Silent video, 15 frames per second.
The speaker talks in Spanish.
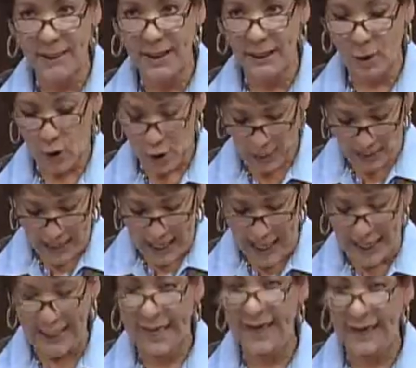
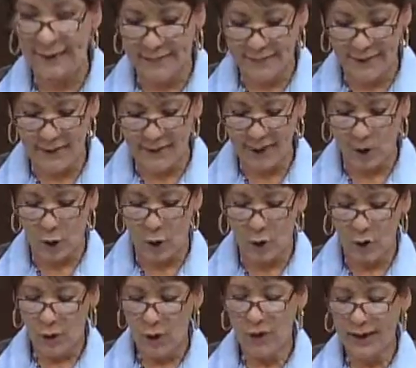debido al
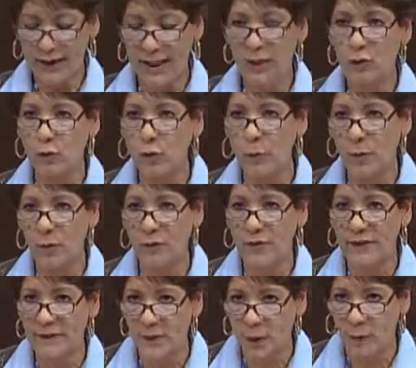ejercicio de su
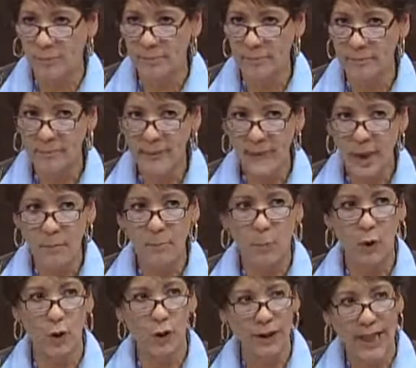profesión.
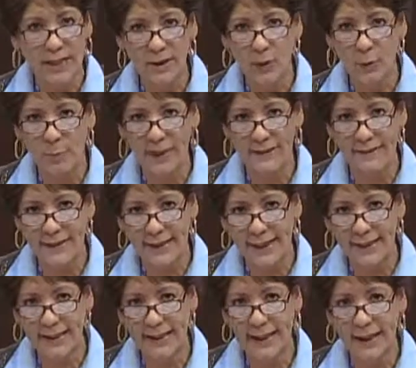Por lo tanto,
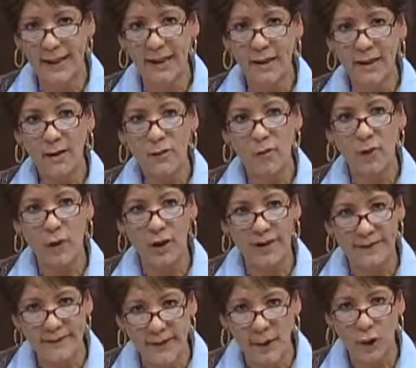presidente,
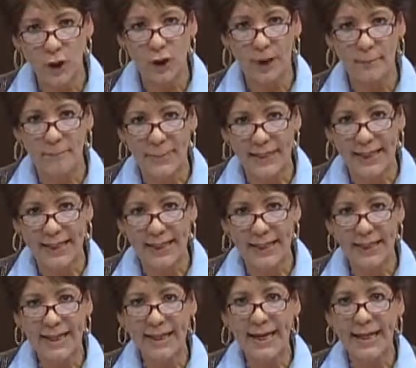solicito
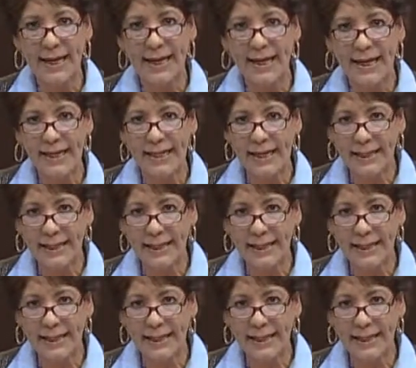también que